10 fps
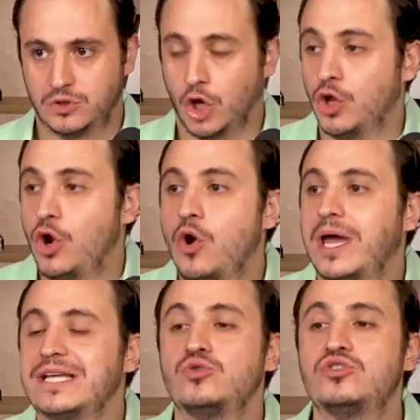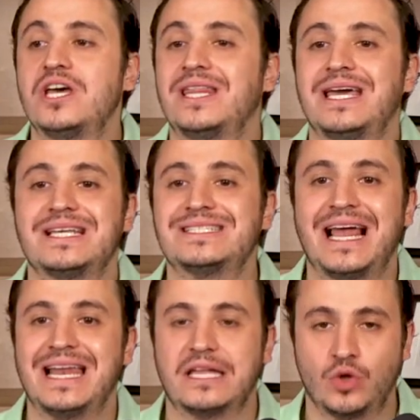Todo lo que sucede es
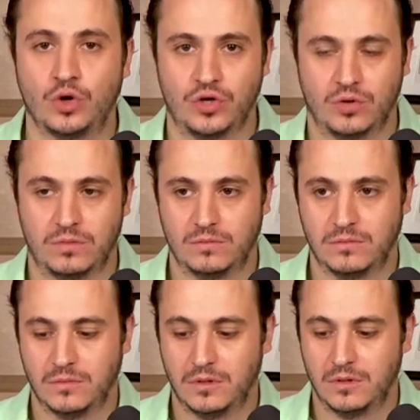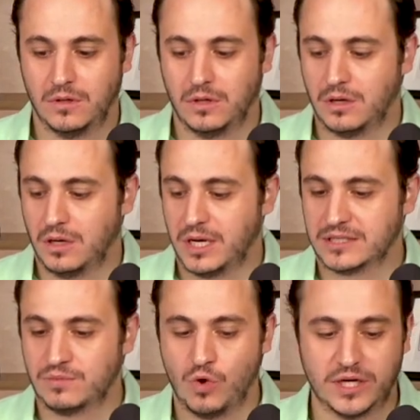aleatorio.
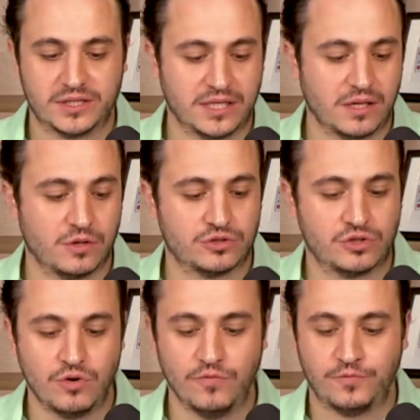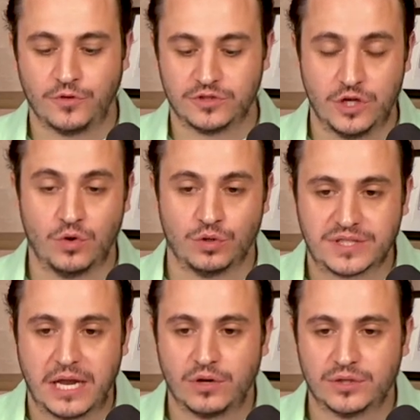Las muertes, los triunfos, digo,
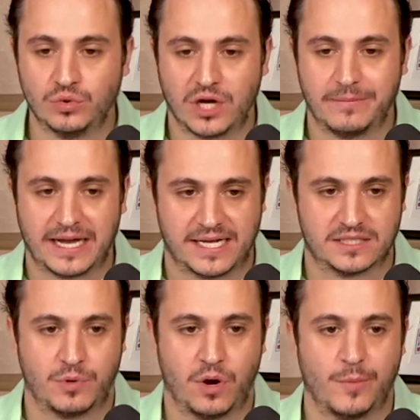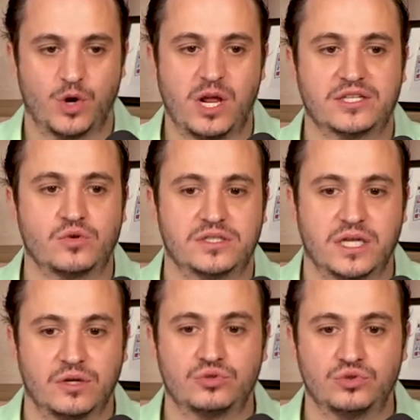está lo que tú trabajas, pero la mayoría de las cosas
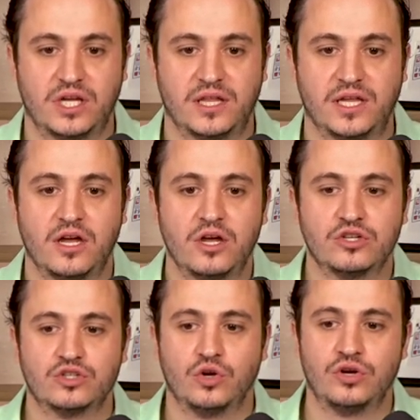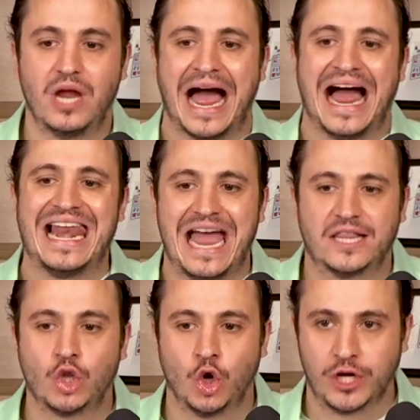que nos suceden son
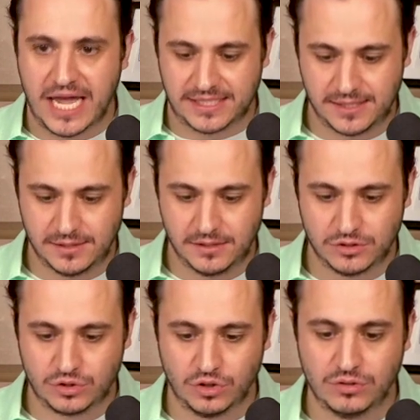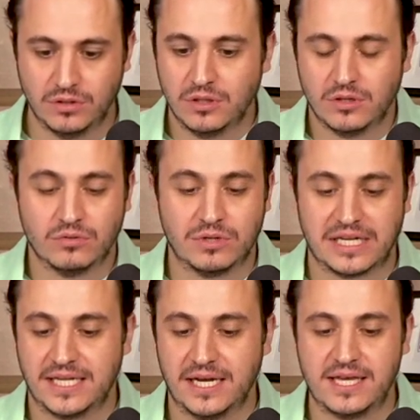aleatorias, son
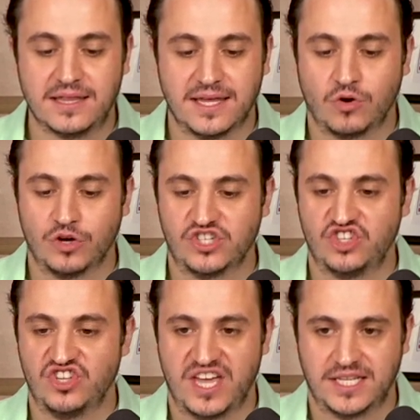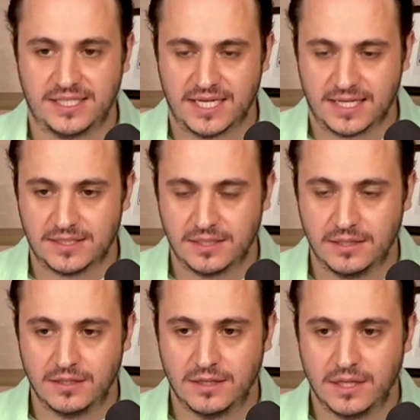una serie de coincidencias.
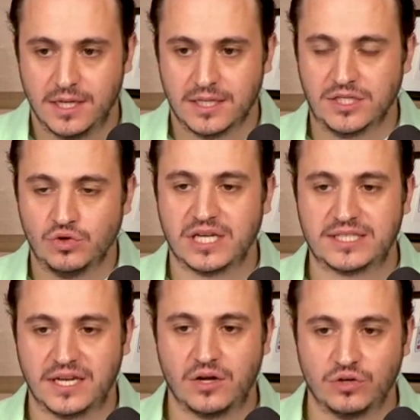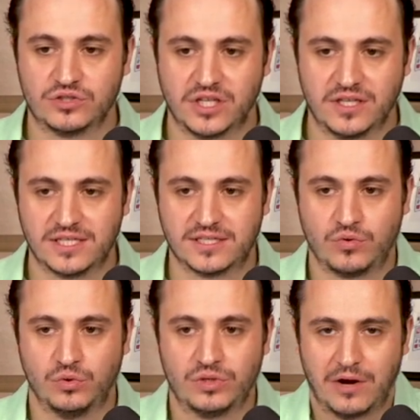Si una serie de coincidencias
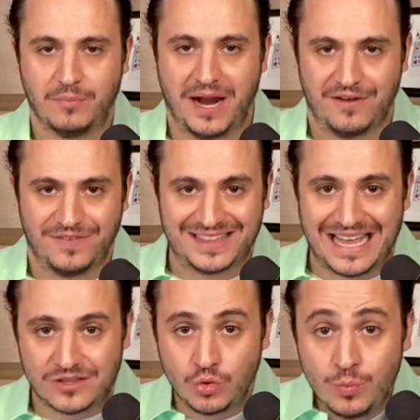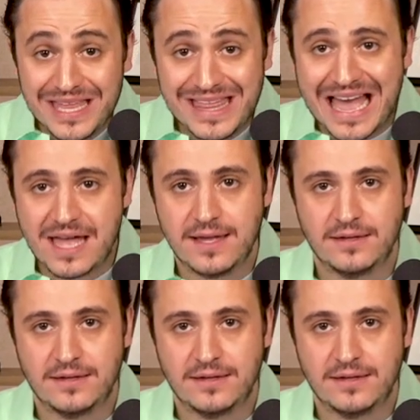se juntaron para afectar tu vida,